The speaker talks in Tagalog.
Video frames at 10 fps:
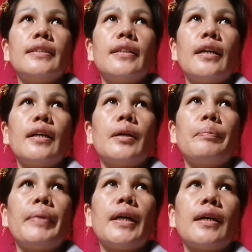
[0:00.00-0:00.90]

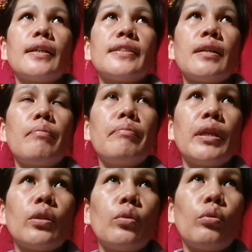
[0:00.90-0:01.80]
na
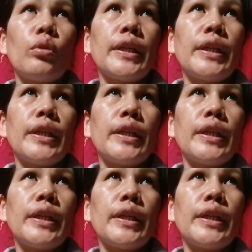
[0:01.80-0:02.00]
pag-submit ko